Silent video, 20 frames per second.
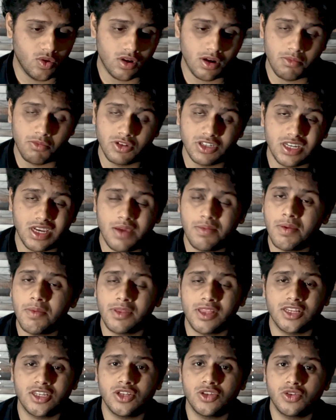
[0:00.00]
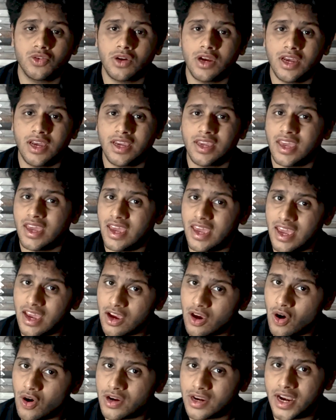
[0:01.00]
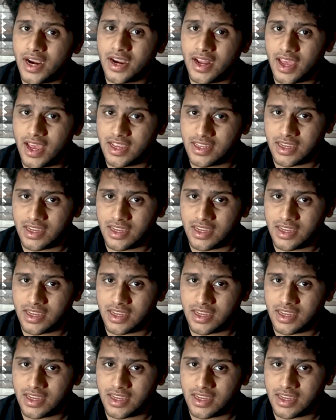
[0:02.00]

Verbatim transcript: और अब मुझे यह भी पता चल चुका है कि एक कॉन्टेंट